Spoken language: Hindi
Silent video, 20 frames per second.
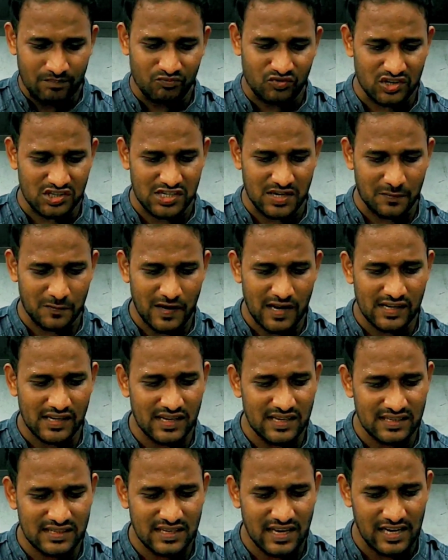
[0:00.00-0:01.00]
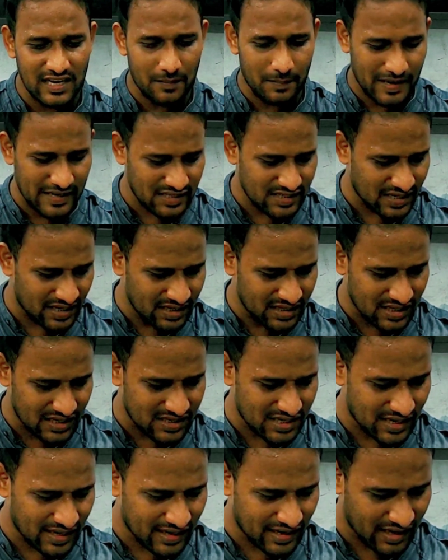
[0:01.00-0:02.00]
तो जपना किंग्स के लिए भाई चरित
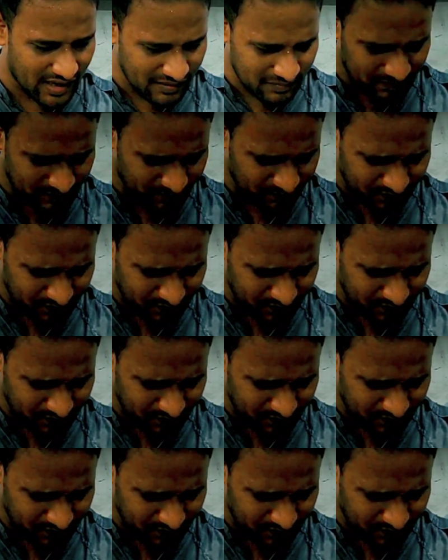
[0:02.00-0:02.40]
असलंगा